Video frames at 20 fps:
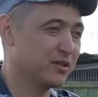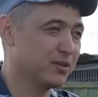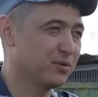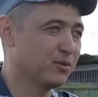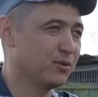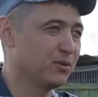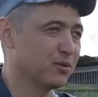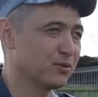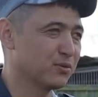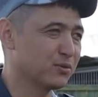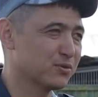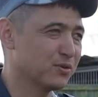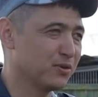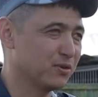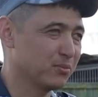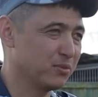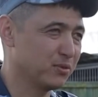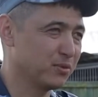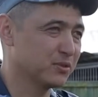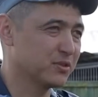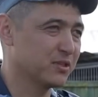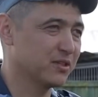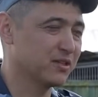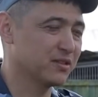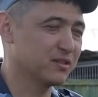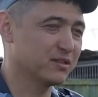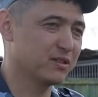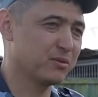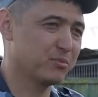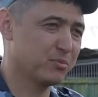кинолог ушел,
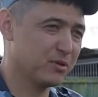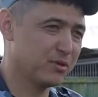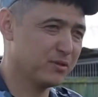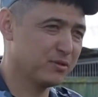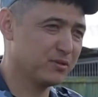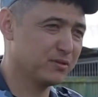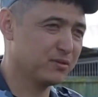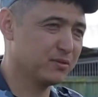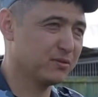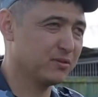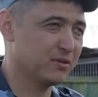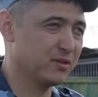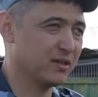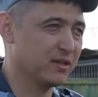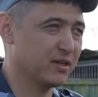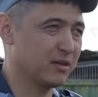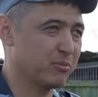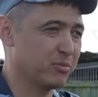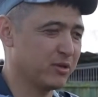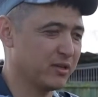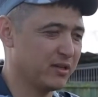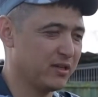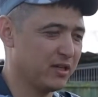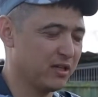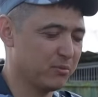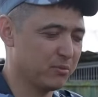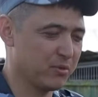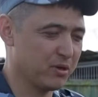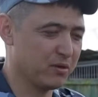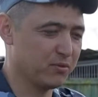получается, на пенсию, так как
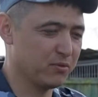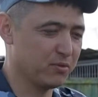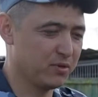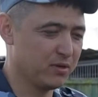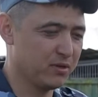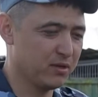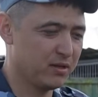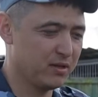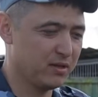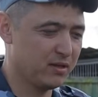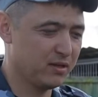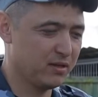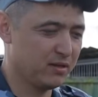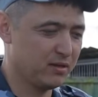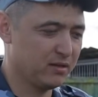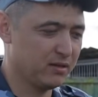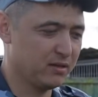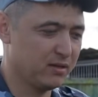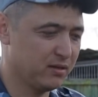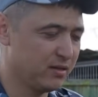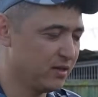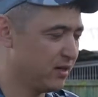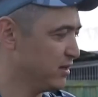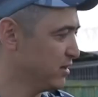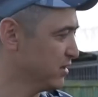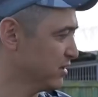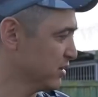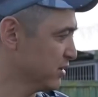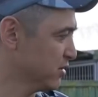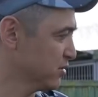передал мне его. И
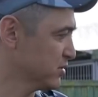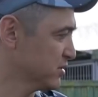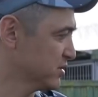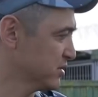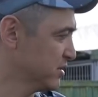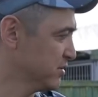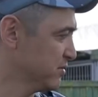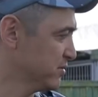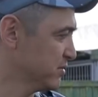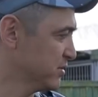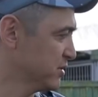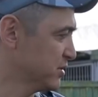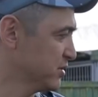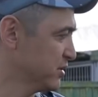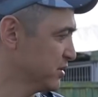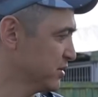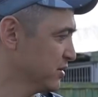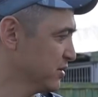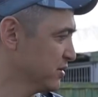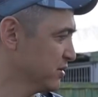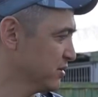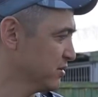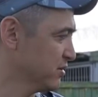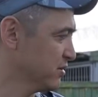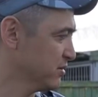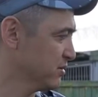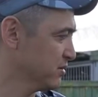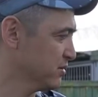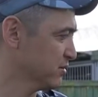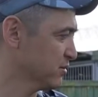далее я уже с ним в течение
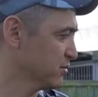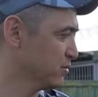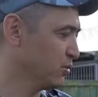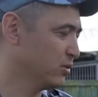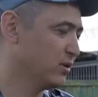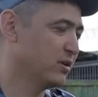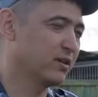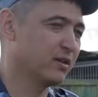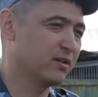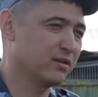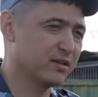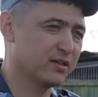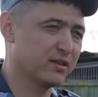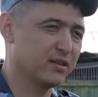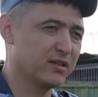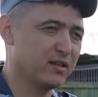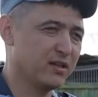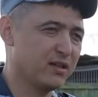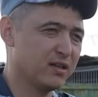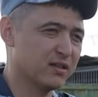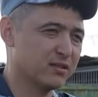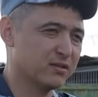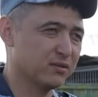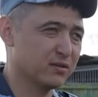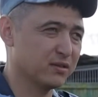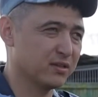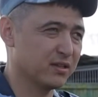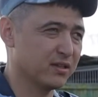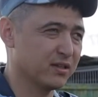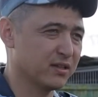года, наверное,
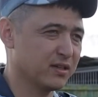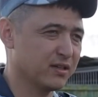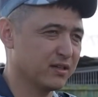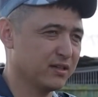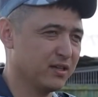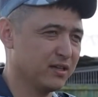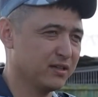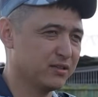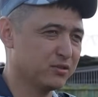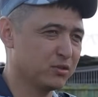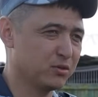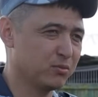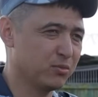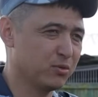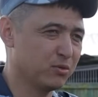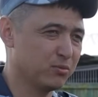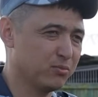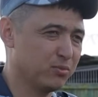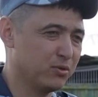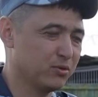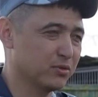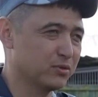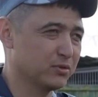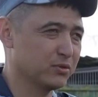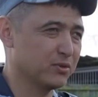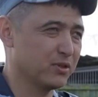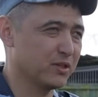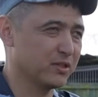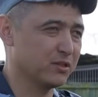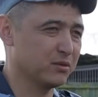налаживал где-то контакт, чтобы он
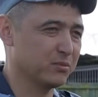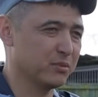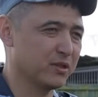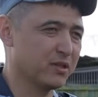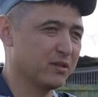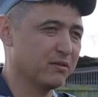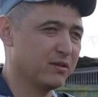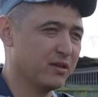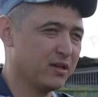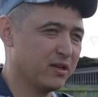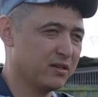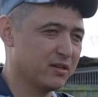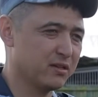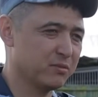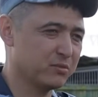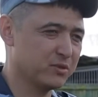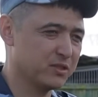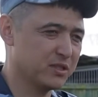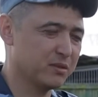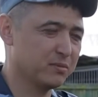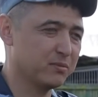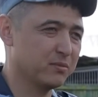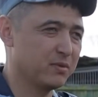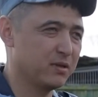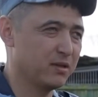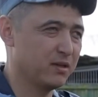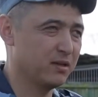полностью начал мне доверять, и мы с ним